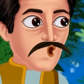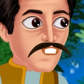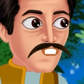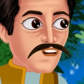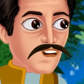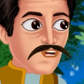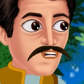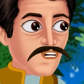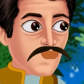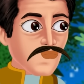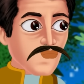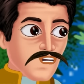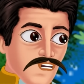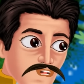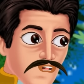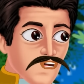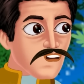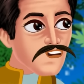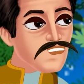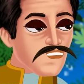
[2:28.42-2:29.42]
है चल
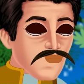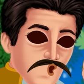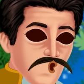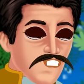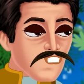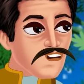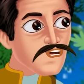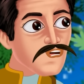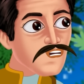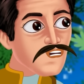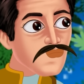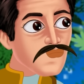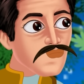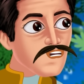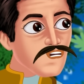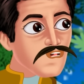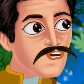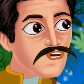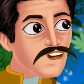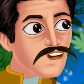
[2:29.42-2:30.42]
ना मनोज कुछ
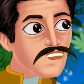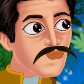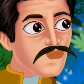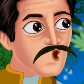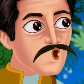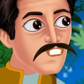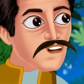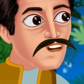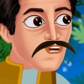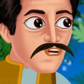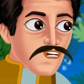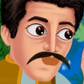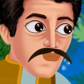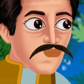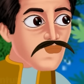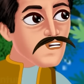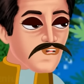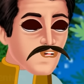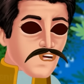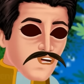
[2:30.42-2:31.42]
देर इस
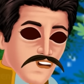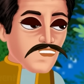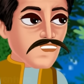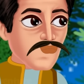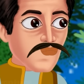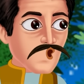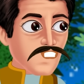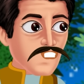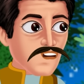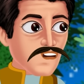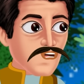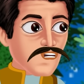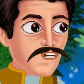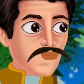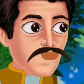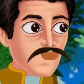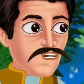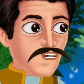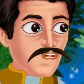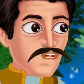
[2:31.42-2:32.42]
घने पेड़ के नीचे
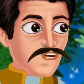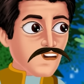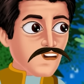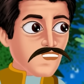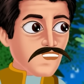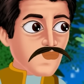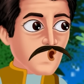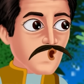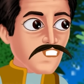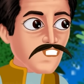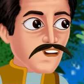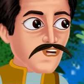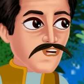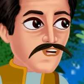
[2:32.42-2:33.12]
आराम करते हैं